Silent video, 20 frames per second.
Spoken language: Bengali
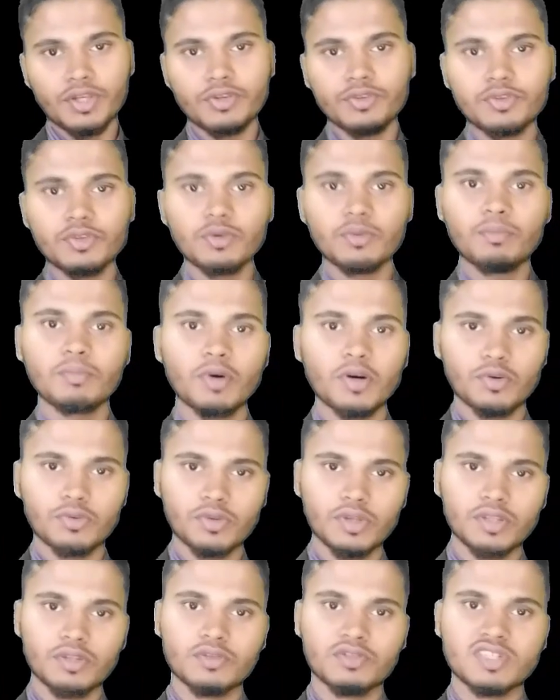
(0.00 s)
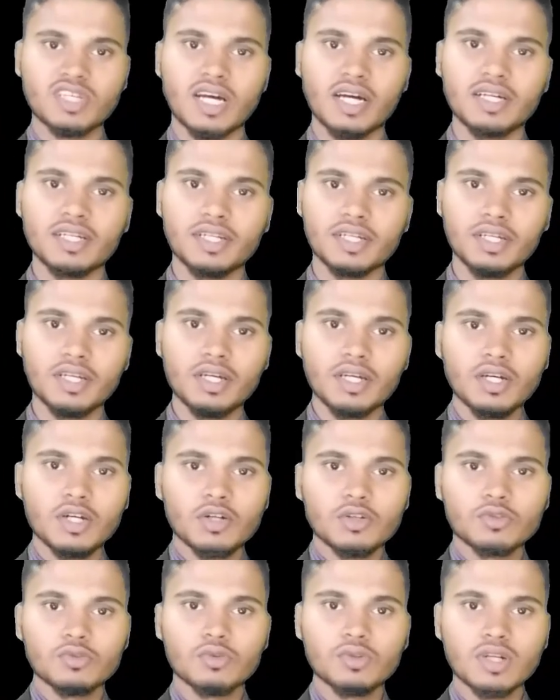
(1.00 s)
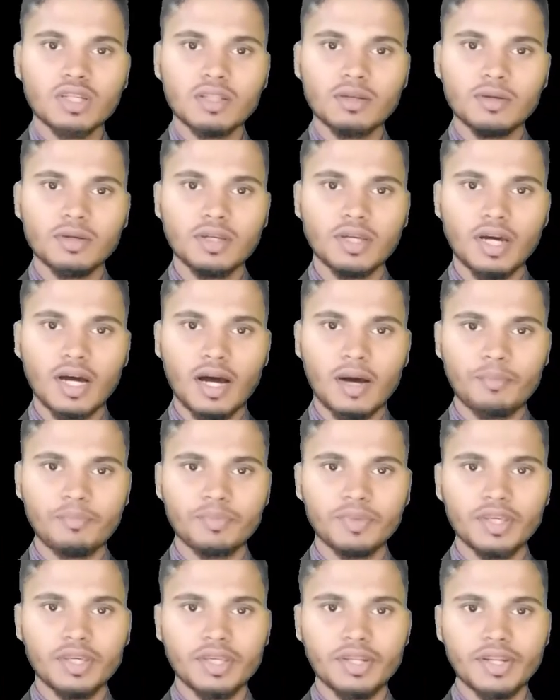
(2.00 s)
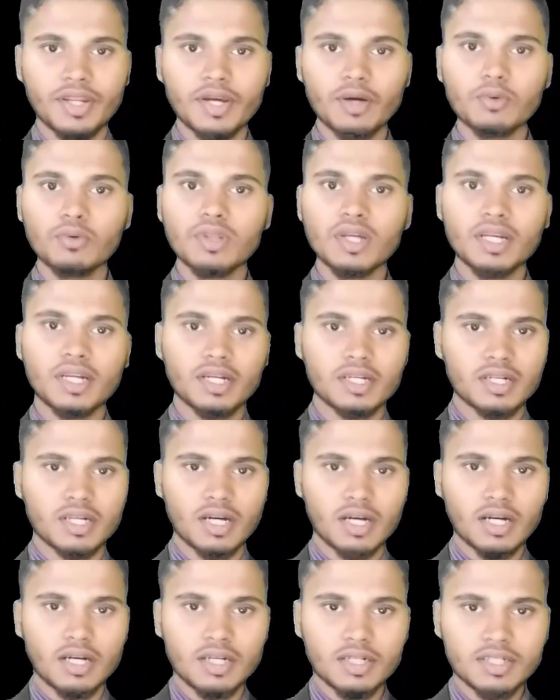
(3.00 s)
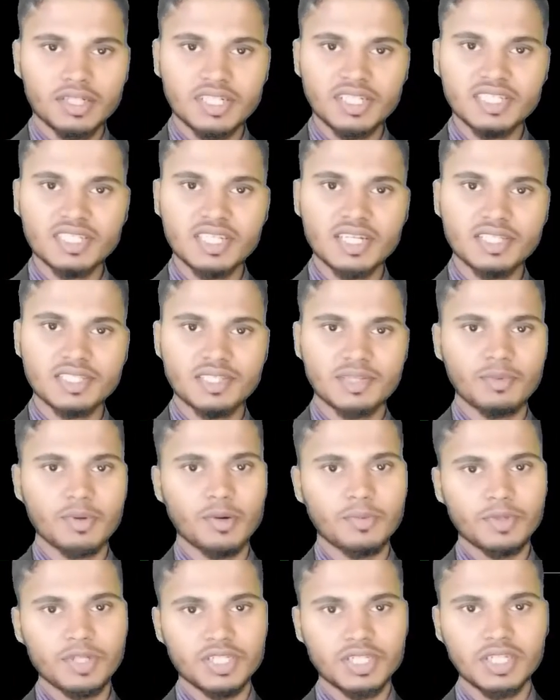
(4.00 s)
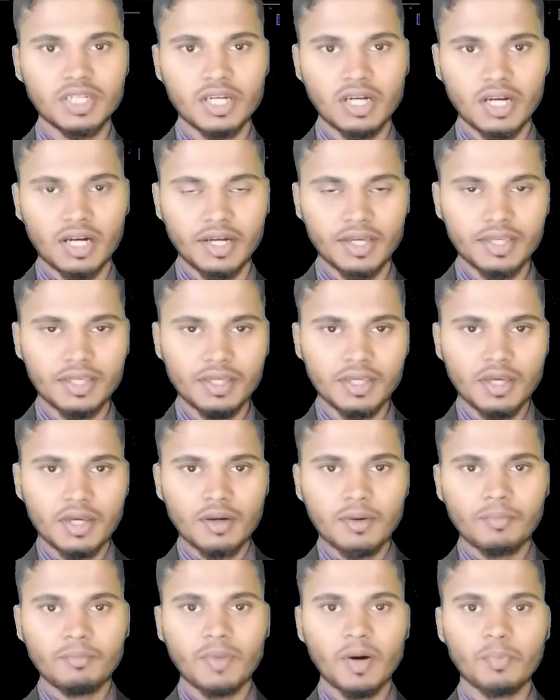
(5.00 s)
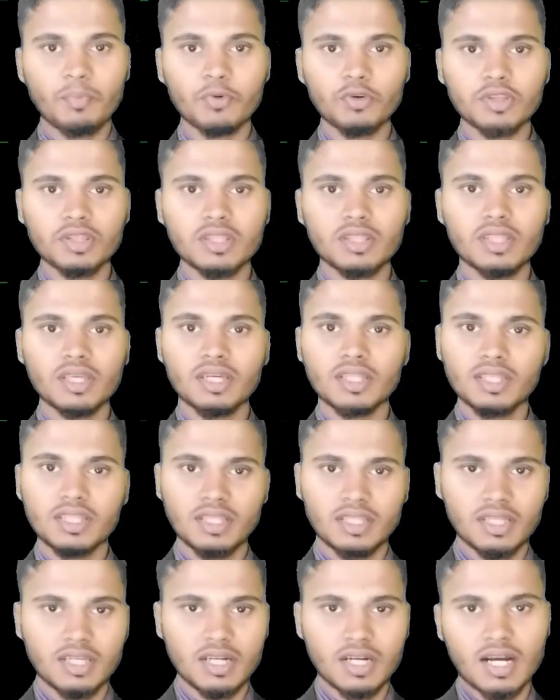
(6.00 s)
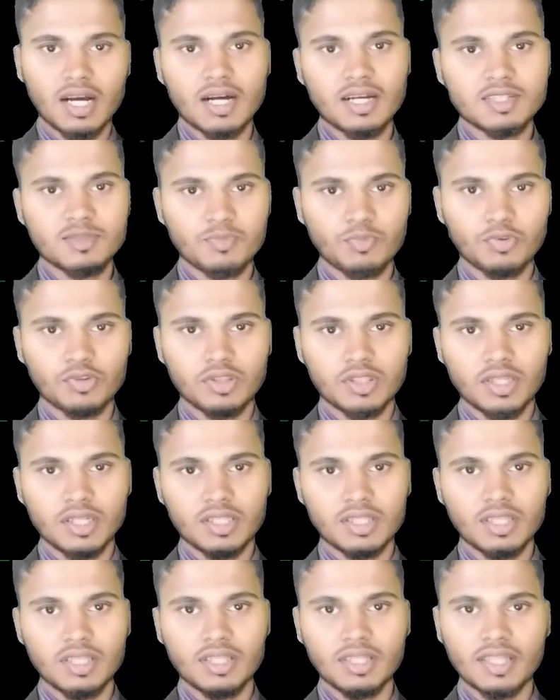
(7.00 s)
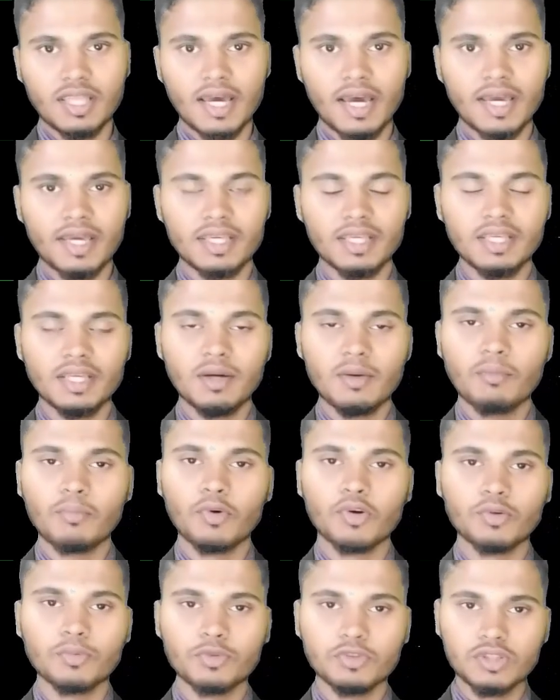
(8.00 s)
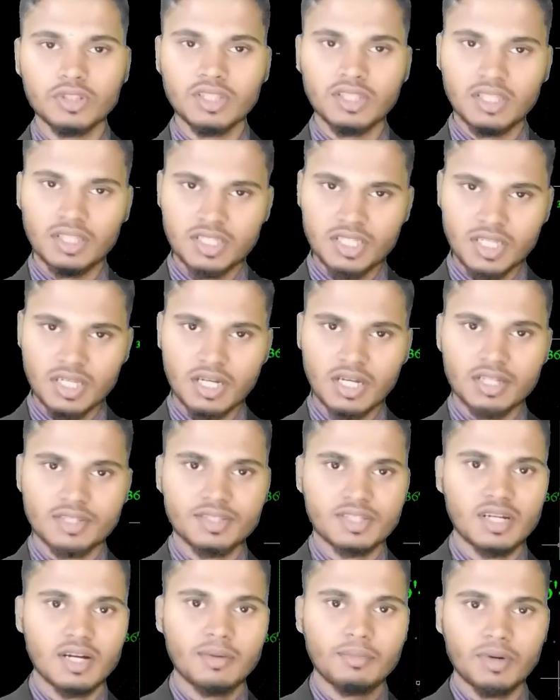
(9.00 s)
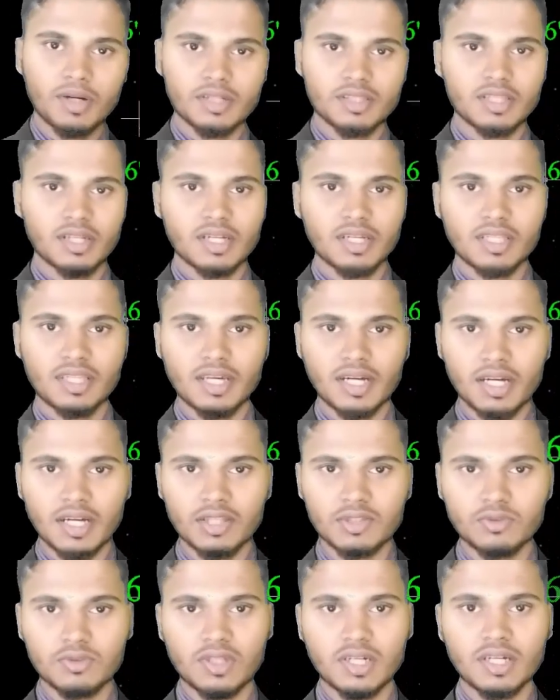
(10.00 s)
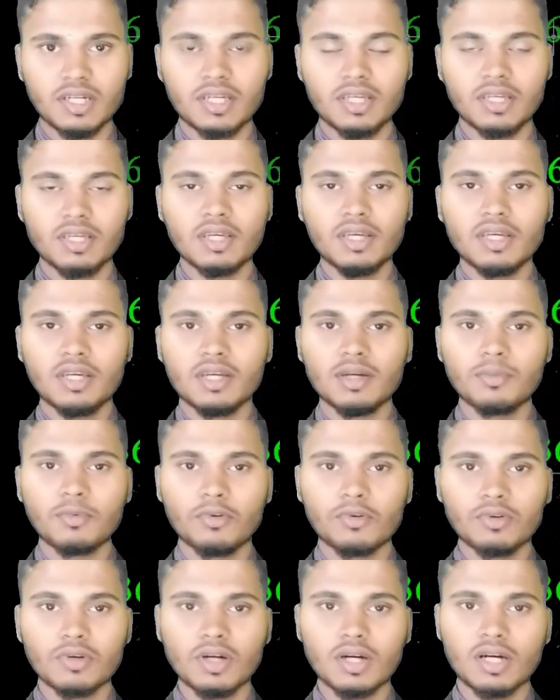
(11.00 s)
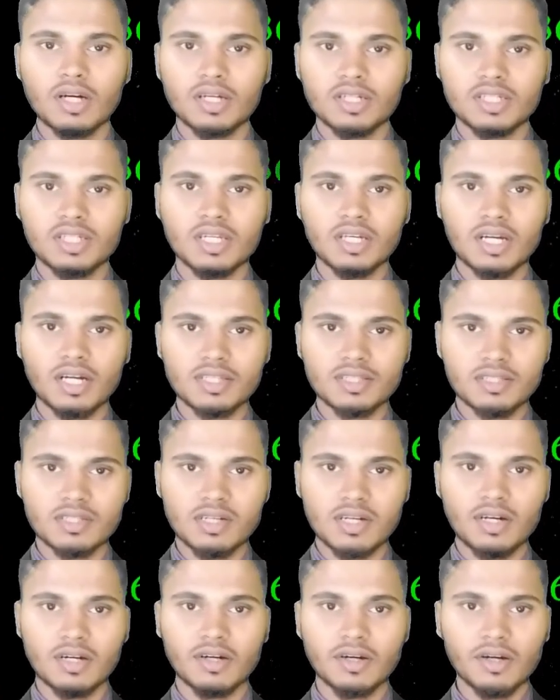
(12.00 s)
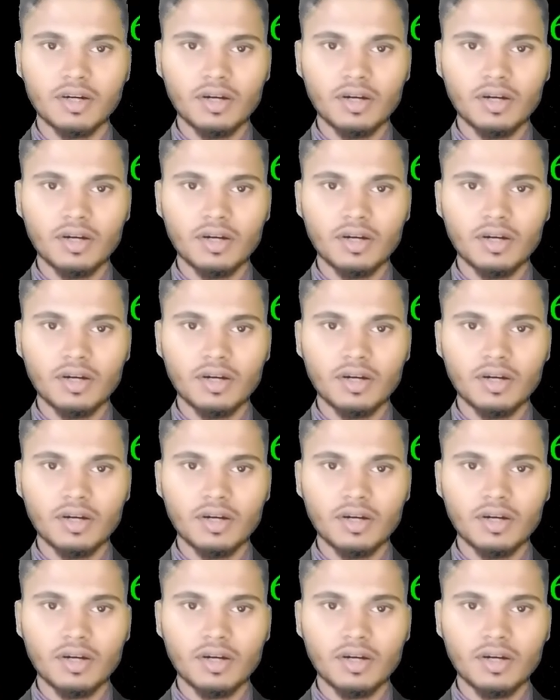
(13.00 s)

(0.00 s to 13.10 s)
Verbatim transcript: ইউটিউব বা অন্যান্য সাইডে টোটালি আপনি রেগুলার একটা টিচার যেভাবে শিখায় বা প্রত্যেক দিনকের কাজ প্রত্যেক দিন দেয় পরবর্তীতে সেই কাজটা আবার তাকে দেখানো লাগে এবং সেই কাজটা